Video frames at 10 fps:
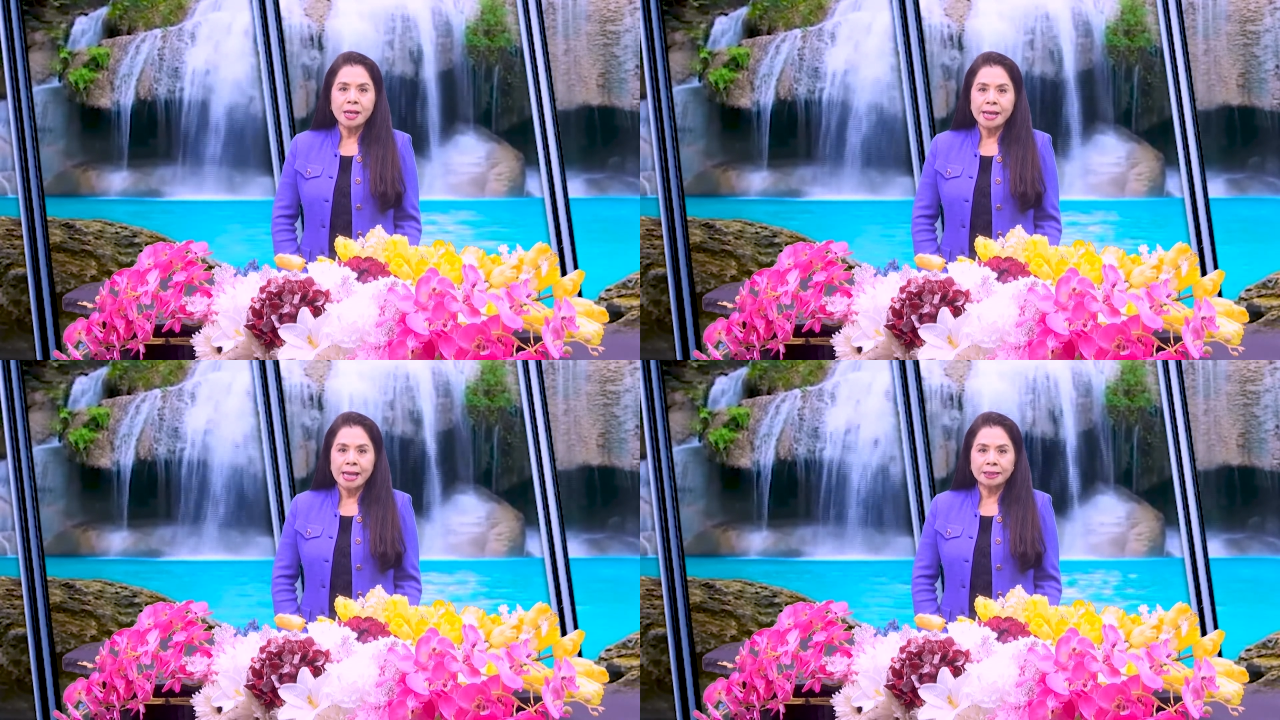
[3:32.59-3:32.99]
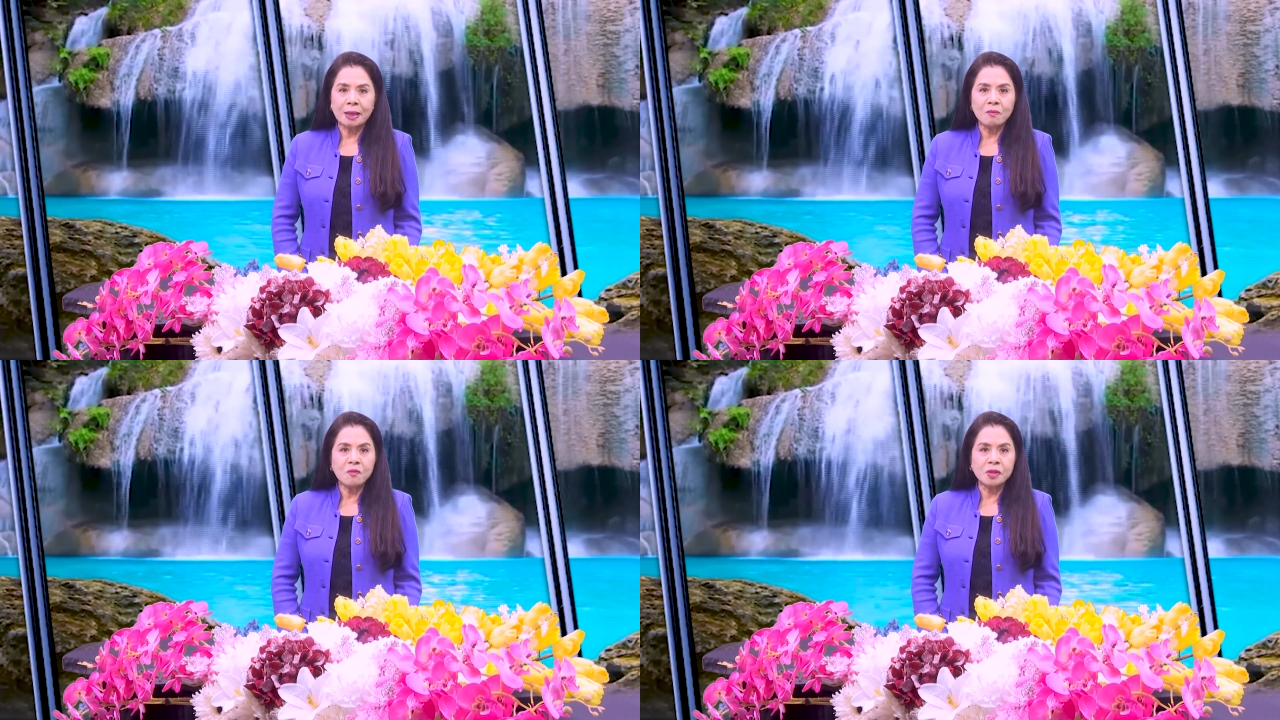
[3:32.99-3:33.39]
Đang
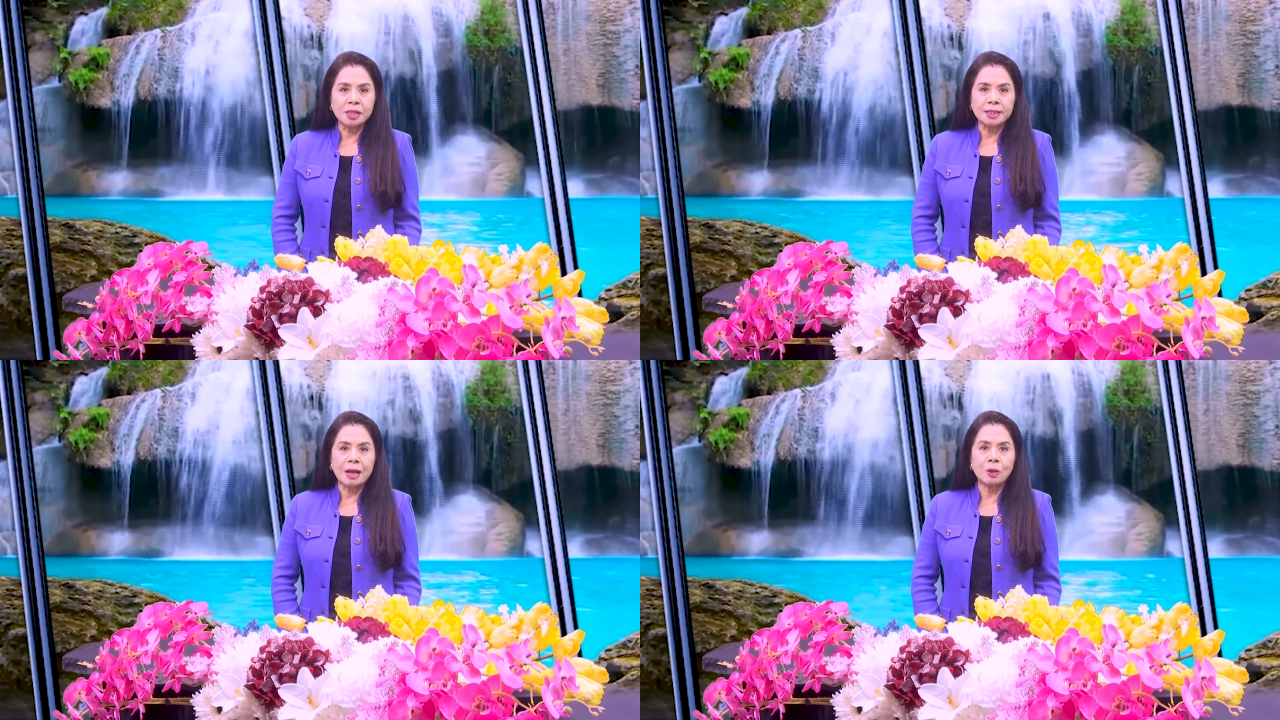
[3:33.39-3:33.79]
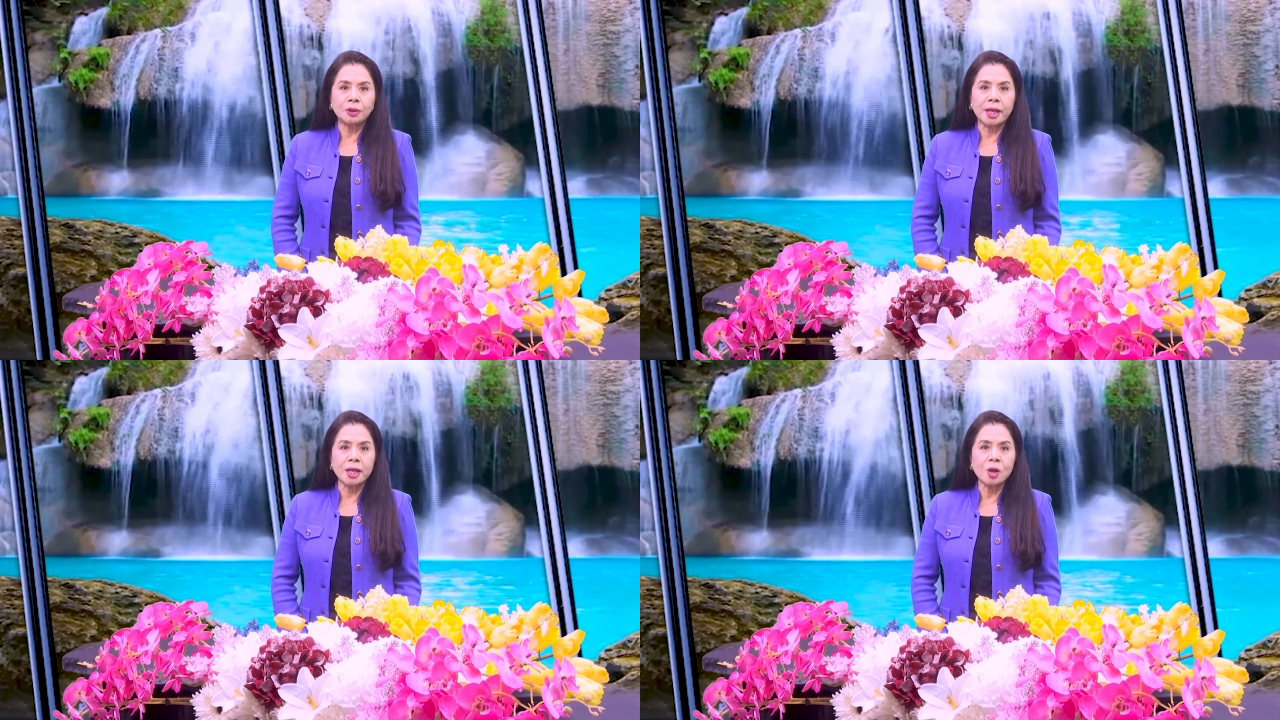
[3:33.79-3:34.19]
tắm vườn sâu
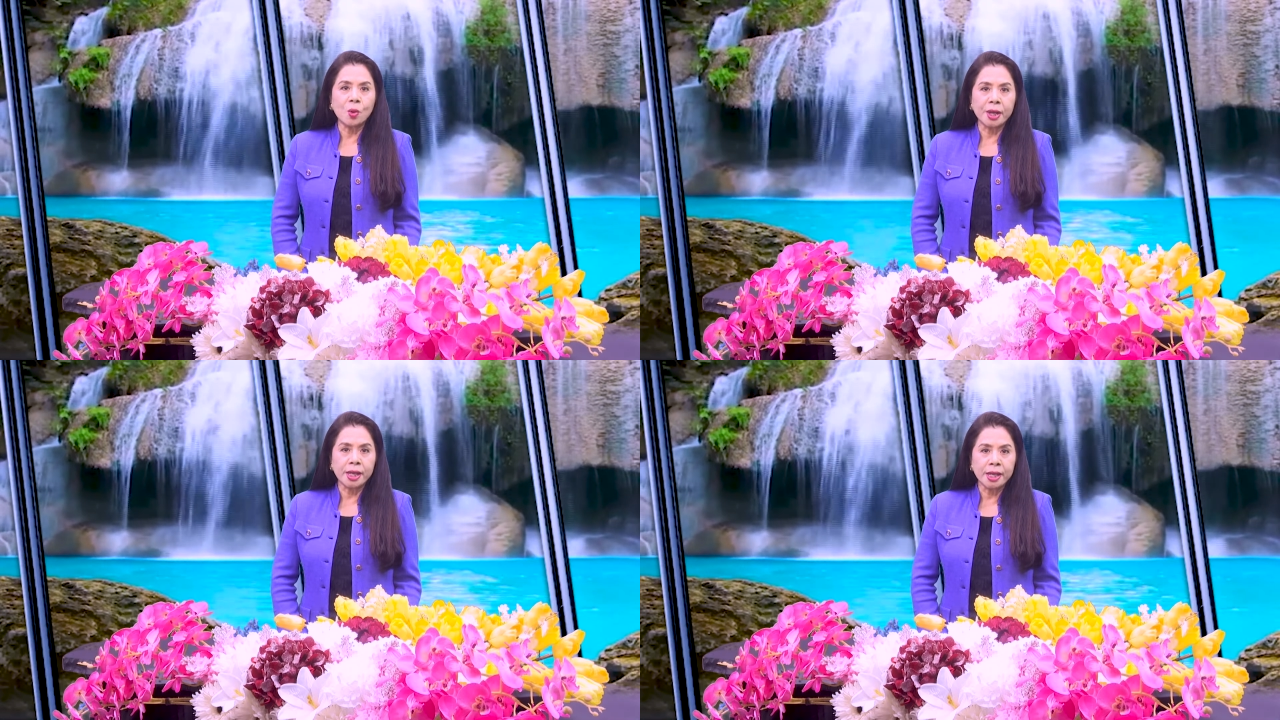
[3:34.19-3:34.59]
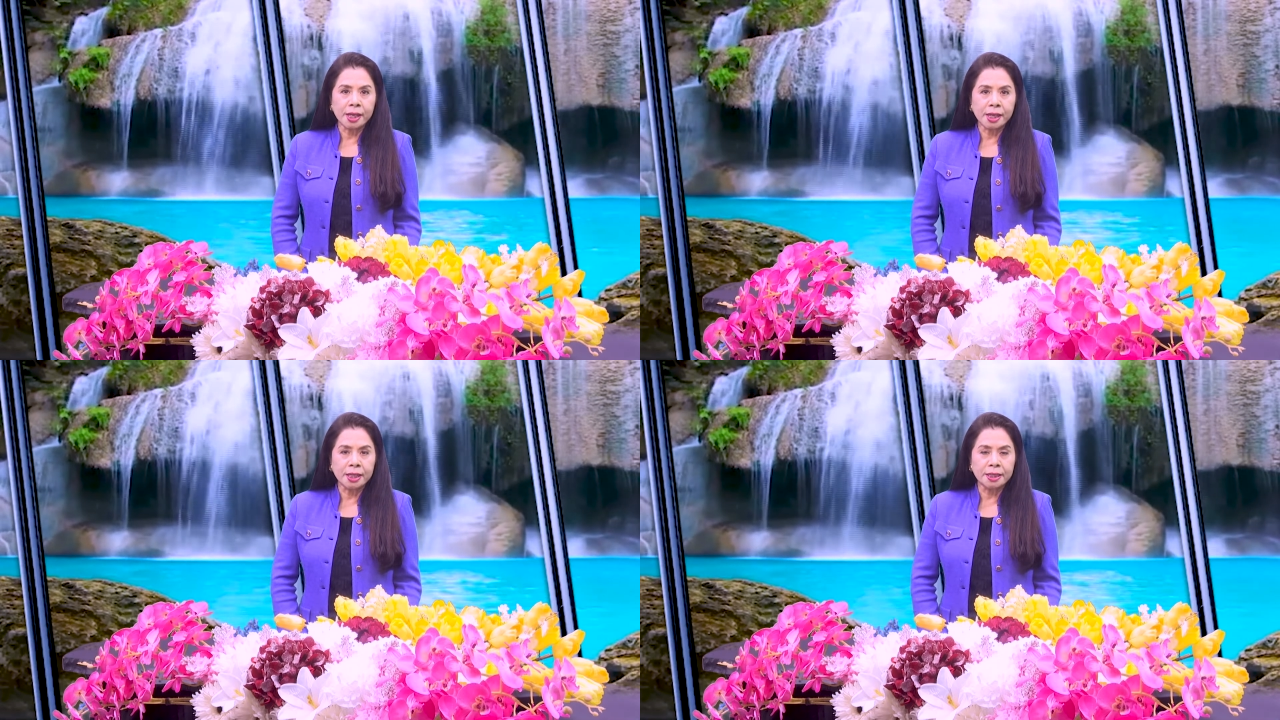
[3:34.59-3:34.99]
thấy quỷ
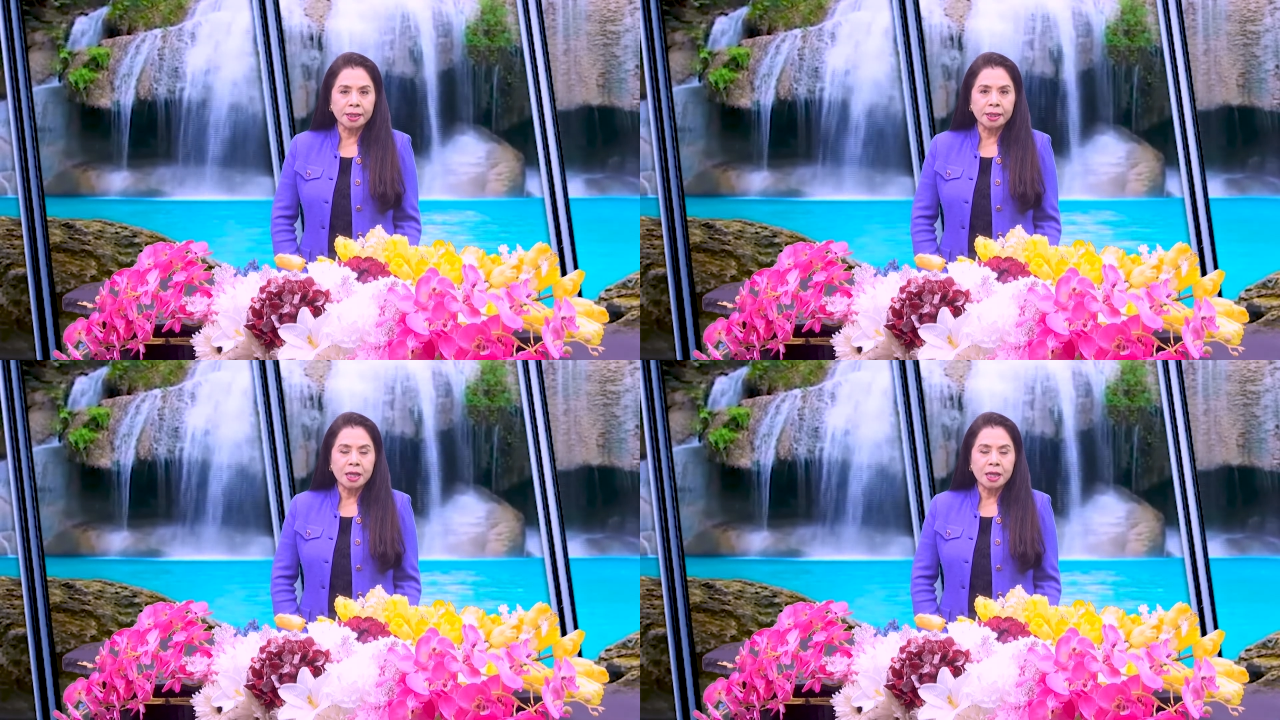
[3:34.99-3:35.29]
hiện hình